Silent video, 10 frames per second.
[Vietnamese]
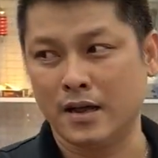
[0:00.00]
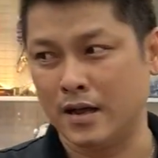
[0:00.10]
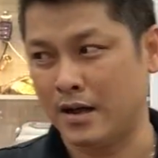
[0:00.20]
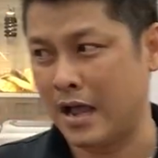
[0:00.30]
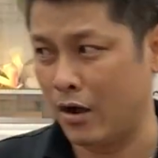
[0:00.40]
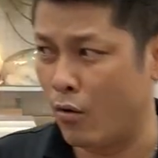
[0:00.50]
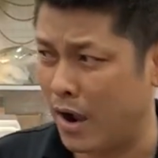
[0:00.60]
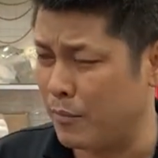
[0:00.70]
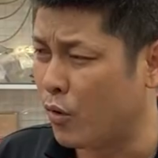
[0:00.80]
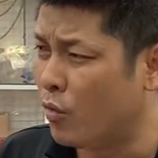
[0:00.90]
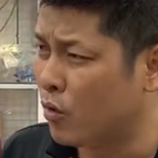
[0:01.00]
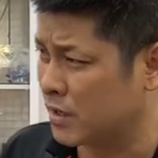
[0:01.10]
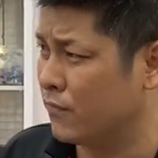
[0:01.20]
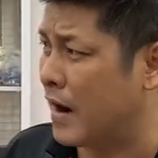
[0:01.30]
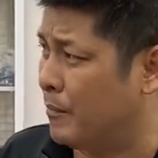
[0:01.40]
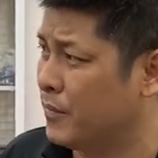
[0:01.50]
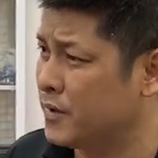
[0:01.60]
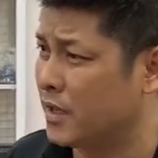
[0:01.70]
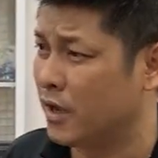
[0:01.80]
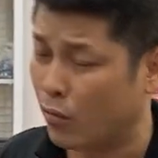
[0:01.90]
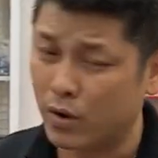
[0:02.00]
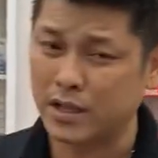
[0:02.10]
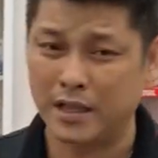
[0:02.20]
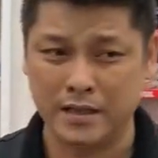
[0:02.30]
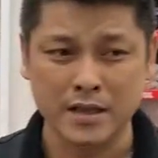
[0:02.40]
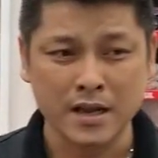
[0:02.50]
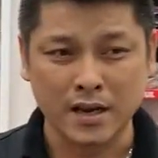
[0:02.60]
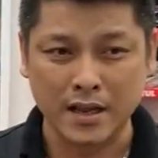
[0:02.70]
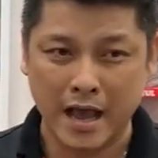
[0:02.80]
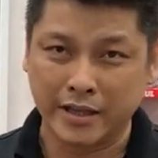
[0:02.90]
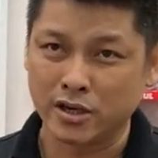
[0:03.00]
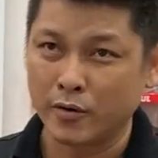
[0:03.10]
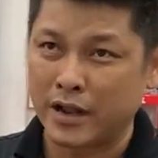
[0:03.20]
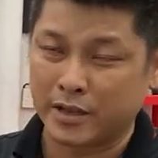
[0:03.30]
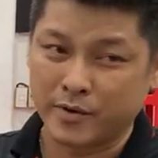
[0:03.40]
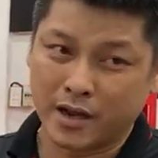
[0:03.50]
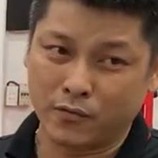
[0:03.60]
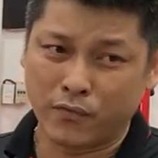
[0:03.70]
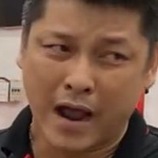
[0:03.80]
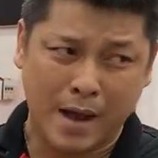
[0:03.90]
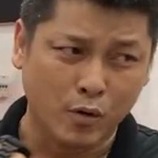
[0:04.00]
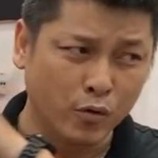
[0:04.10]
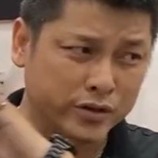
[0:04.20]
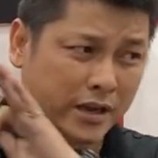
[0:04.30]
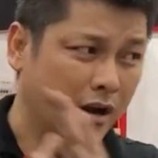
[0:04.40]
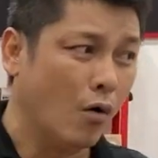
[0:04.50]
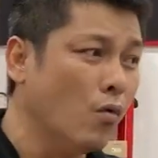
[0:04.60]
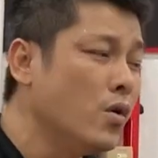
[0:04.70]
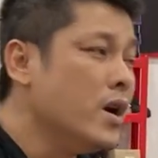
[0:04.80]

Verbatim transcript: à, hàng hóa mua mua sản phẩm dịch vụ á, thì liên hệ số like trên màn hình và muốn mua xe cũ